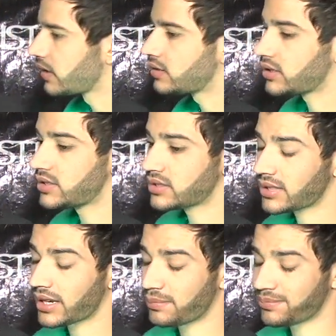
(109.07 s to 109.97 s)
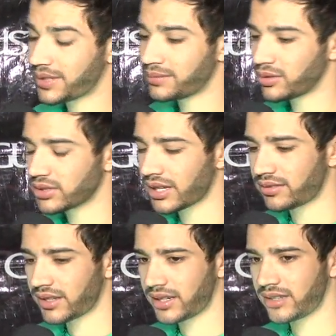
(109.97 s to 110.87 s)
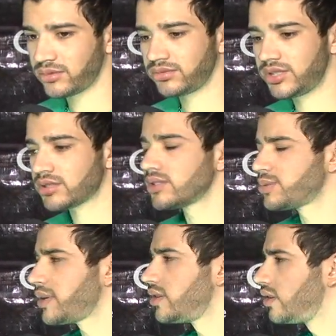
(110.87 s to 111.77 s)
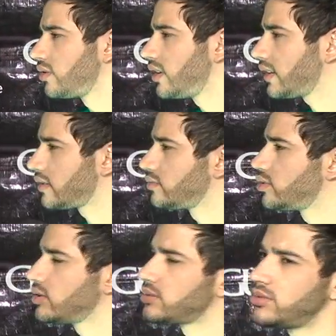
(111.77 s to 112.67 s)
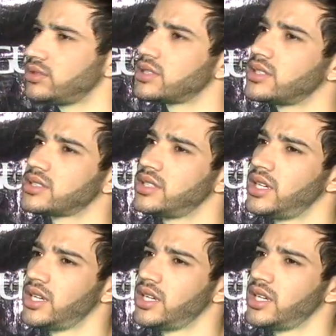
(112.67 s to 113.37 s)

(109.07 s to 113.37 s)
Então a gente tá, terminou de gravar um disco em espanhol agora, com 12 músicas,